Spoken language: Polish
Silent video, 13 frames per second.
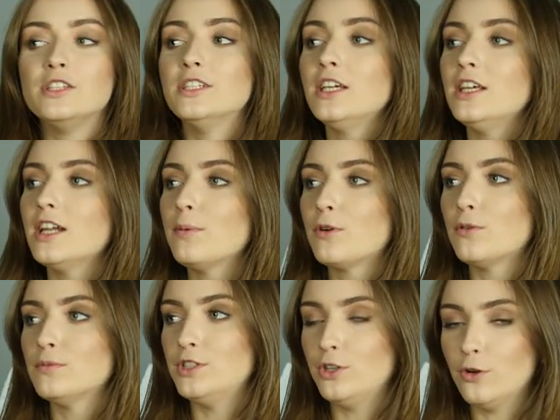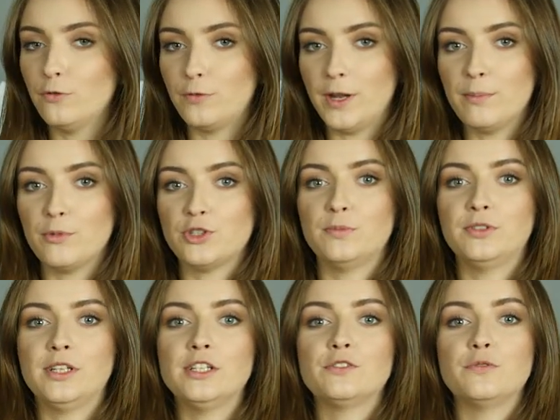Dzięki ramkom Zero Frame możemy
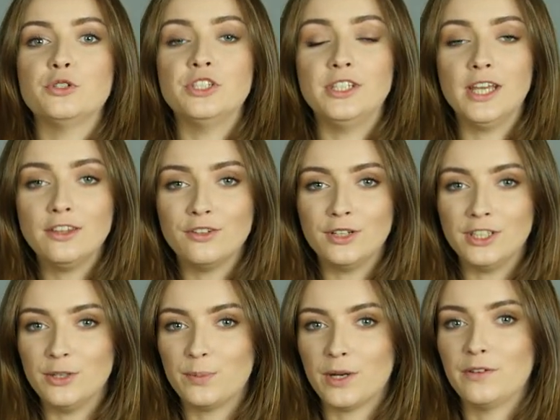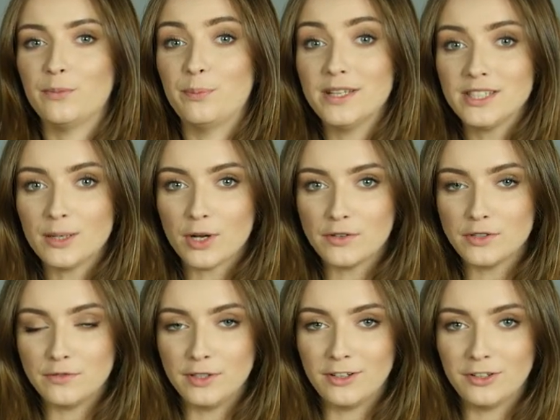tutaj stworzyć jednolity, prawie
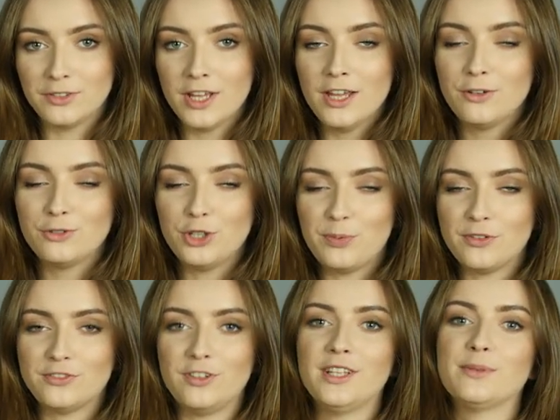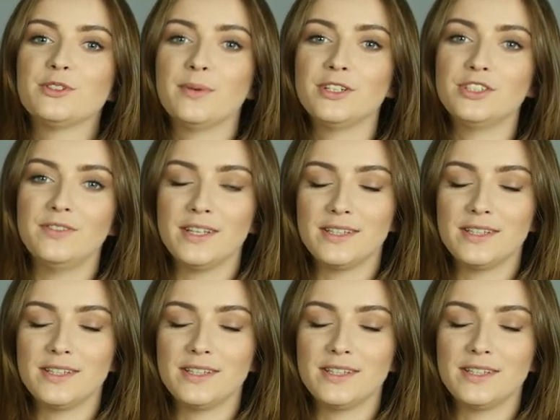bezramkowy wygląd, który pozwoli nam zobaczyć